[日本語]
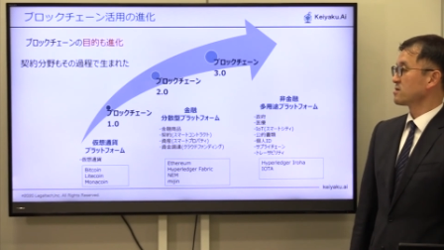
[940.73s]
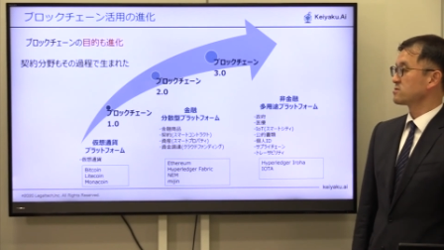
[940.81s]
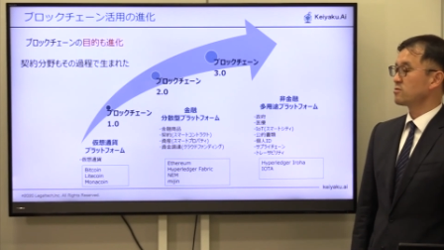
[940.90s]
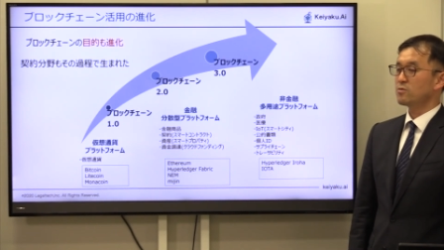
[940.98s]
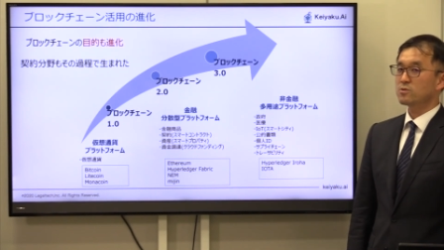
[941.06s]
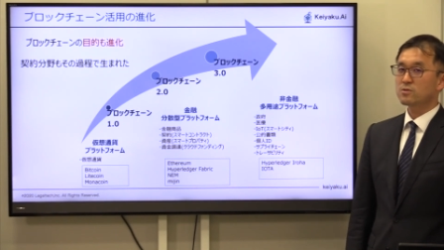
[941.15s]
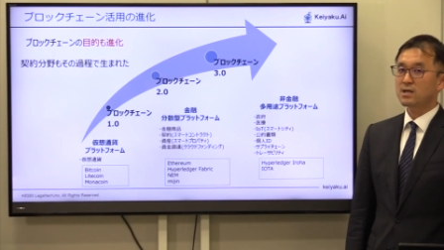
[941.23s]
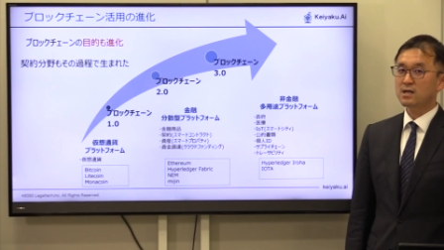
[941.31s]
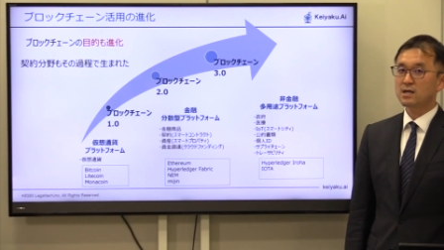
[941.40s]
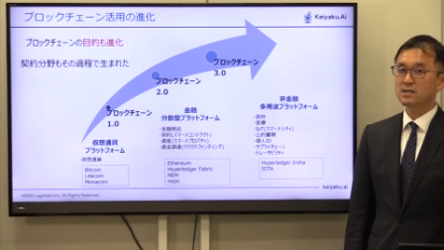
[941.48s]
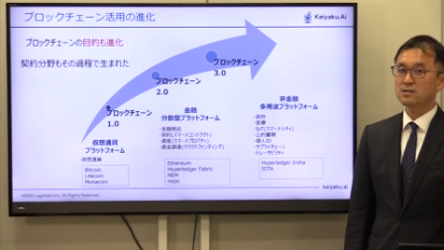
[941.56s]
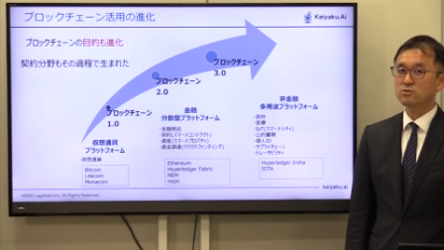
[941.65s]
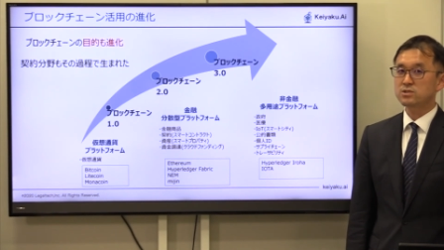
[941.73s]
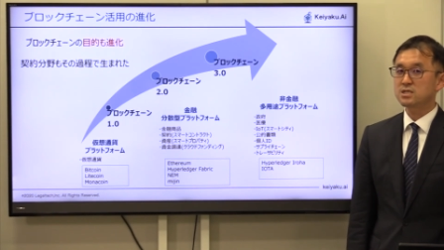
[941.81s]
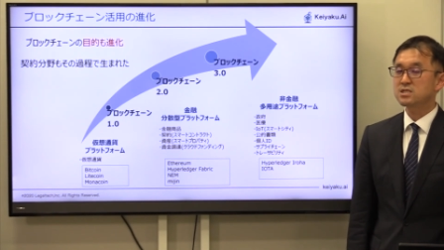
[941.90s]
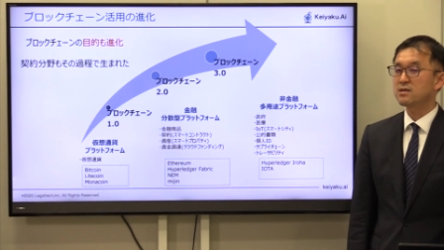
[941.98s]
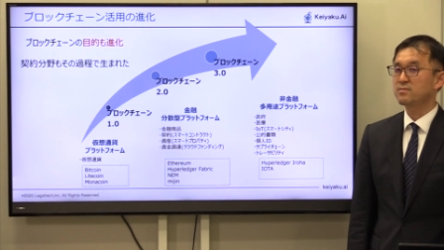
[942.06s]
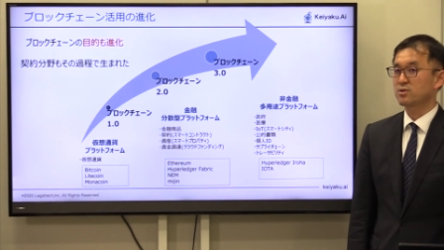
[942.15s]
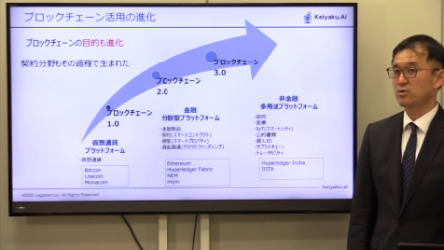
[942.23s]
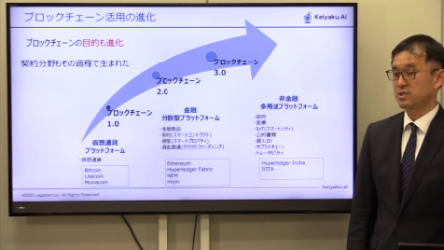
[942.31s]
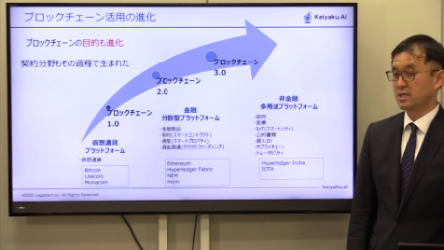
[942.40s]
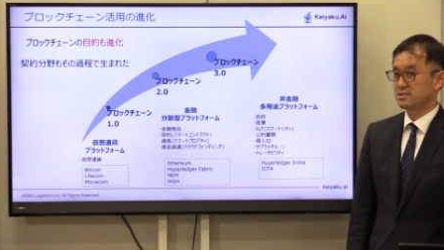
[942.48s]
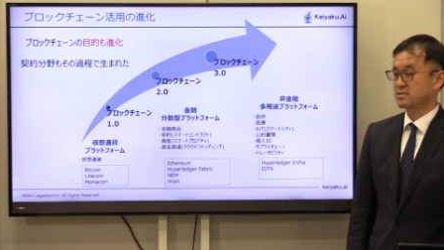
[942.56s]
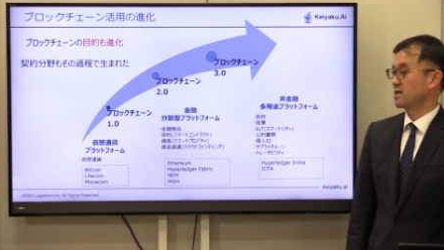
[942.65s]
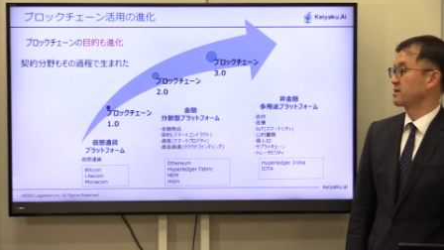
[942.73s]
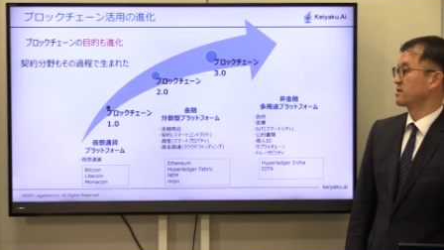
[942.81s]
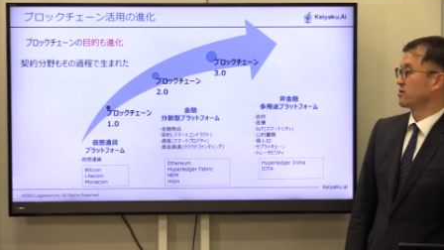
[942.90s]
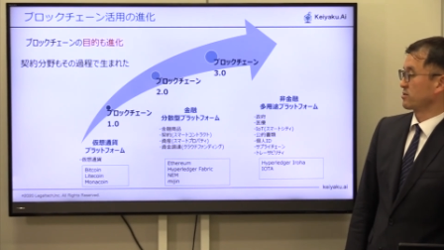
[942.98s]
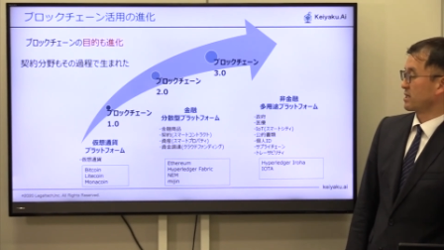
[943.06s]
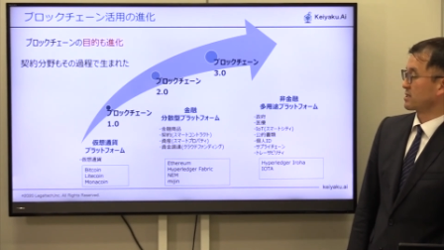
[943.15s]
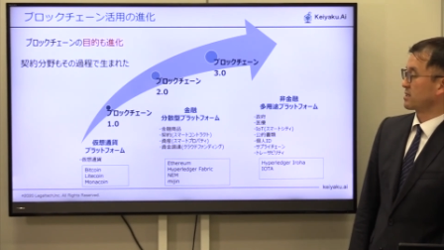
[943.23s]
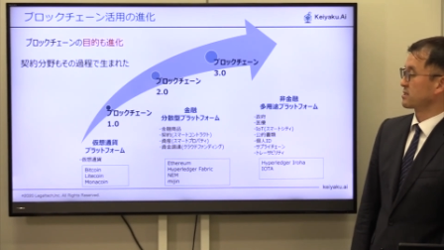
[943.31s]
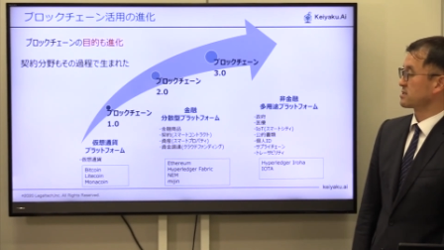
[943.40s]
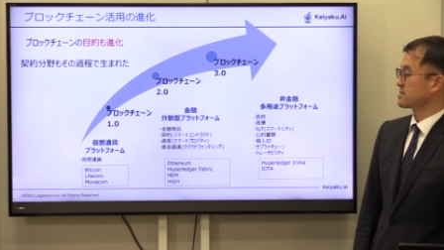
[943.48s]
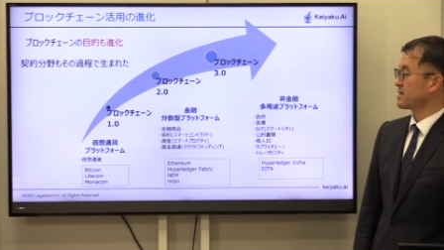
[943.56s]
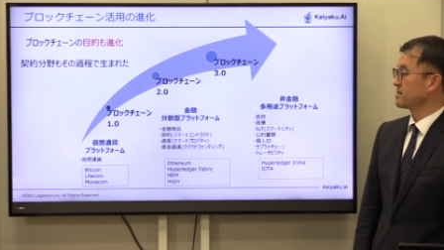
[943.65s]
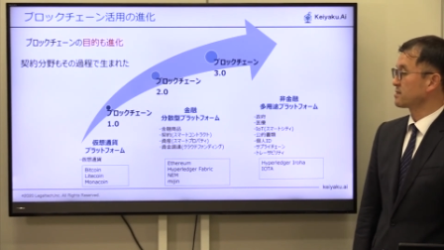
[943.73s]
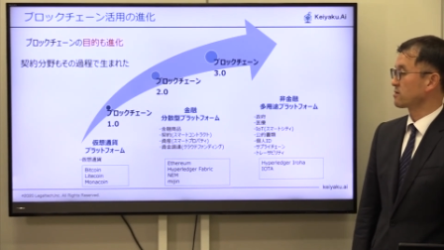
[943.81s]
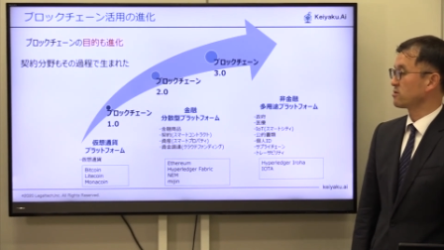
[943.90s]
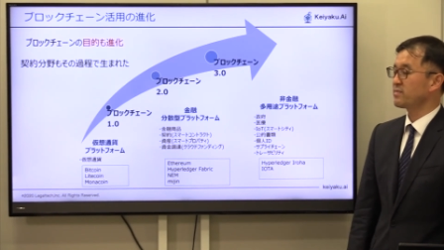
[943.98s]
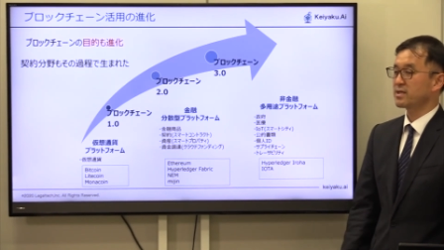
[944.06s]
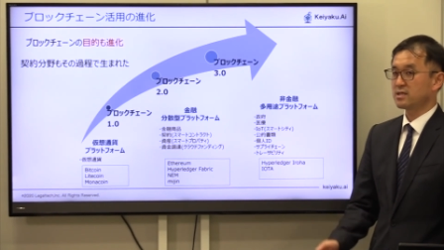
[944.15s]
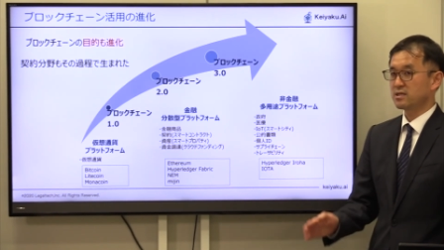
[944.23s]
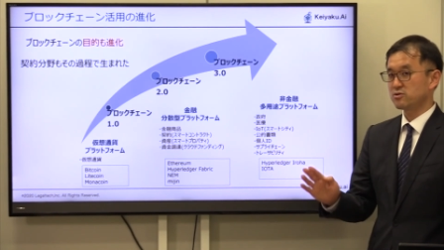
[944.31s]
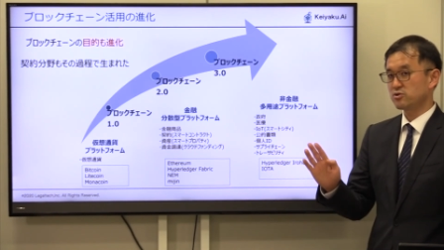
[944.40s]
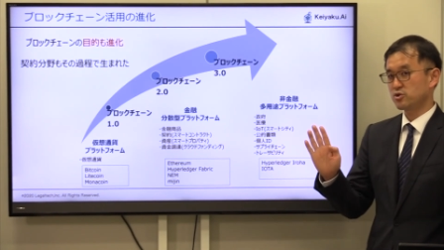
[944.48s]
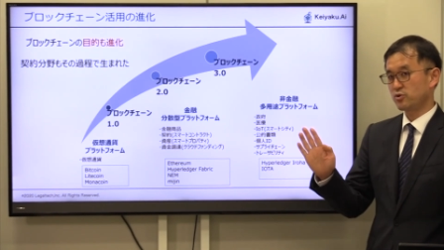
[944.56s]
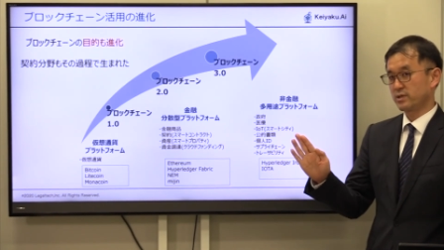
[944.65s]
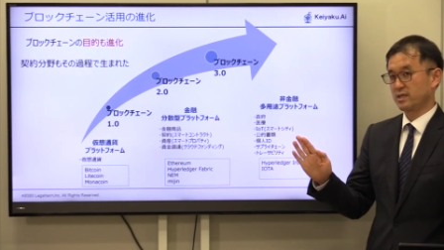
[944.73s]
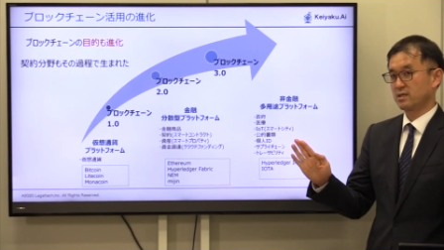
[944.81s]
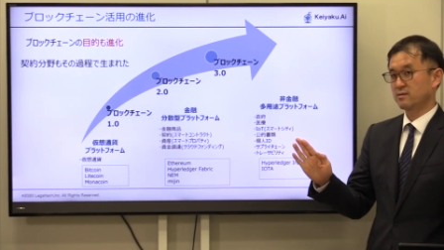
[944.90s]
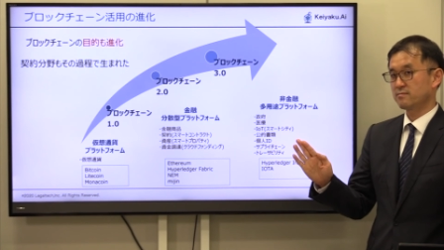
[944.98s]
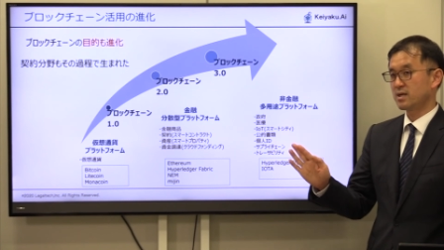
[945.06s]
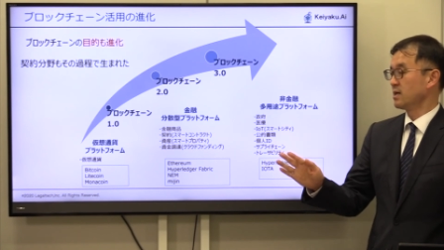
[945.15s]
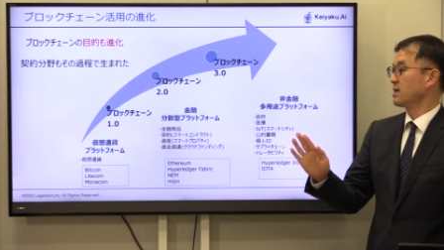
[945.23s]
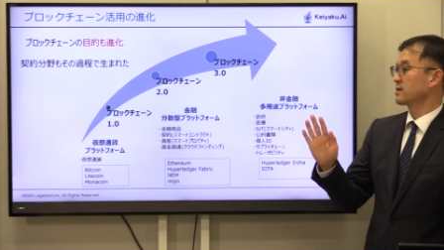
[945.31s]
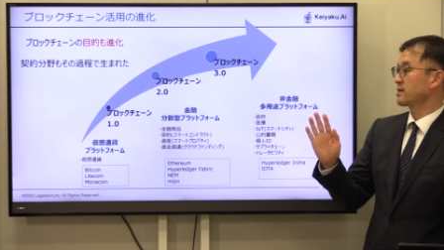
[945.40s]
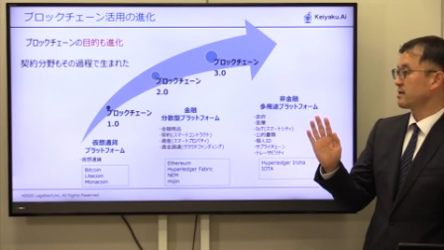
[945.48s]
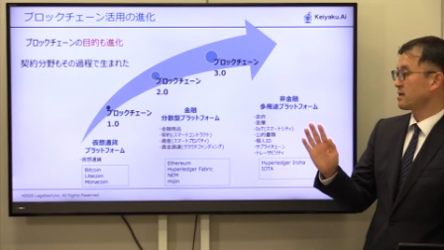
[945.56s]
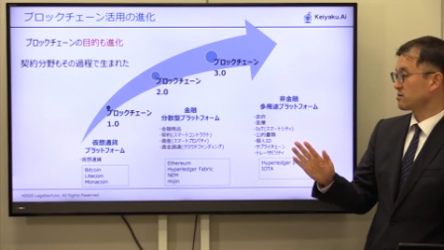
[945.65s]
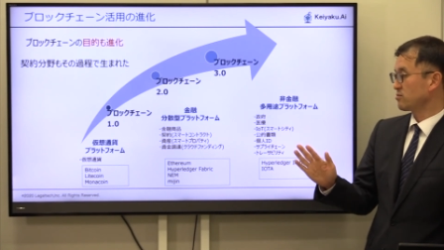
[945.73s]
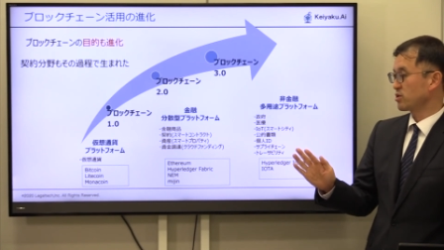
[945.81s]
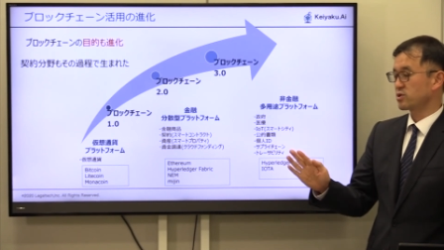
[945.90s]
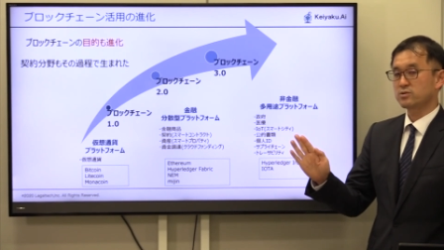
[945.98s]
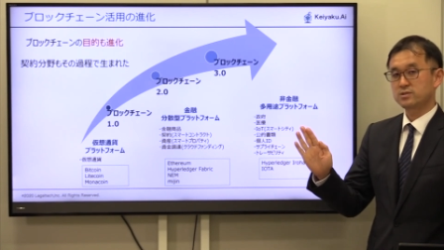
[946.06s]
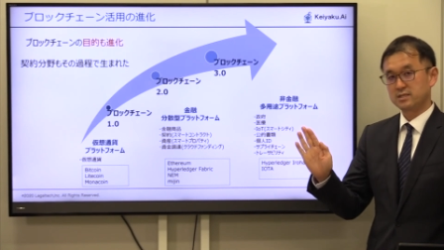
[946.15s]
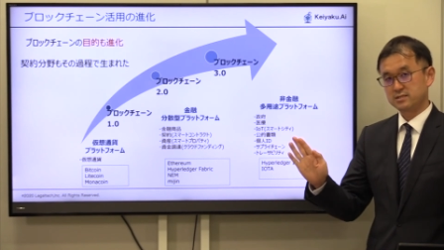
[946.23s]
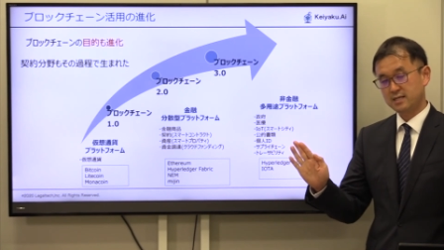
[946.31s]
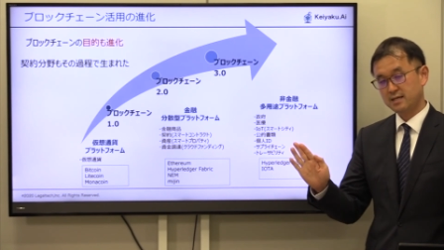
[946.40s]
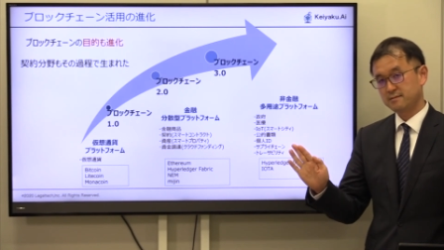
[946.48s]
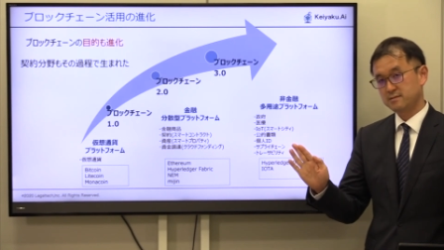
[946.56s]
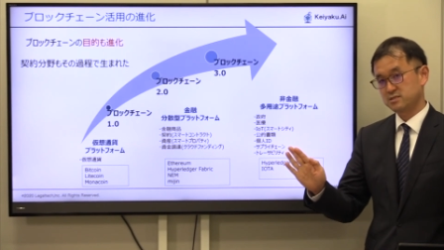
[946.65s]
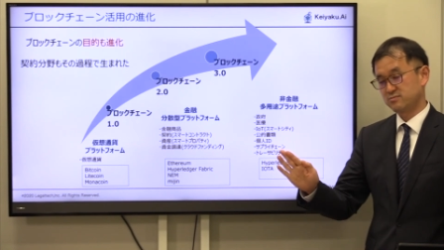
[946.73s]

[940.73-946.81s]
その中でのシステムとして使われるようになったんですね。例えば金融商品、まあ、契約も一つですね。